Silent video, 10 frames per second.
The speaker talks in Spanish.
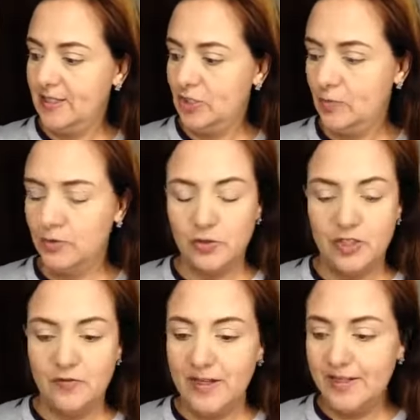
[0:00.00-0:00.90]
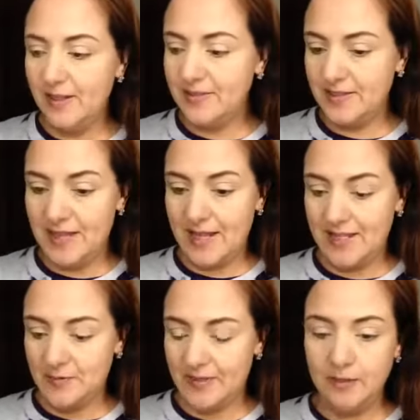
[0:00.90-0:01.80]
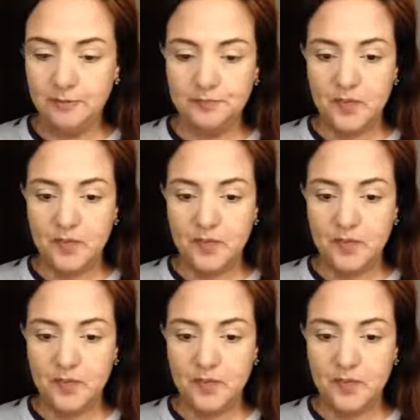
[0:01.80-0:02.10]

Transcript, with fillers: son, son diferentes necesidades, ¿verdad?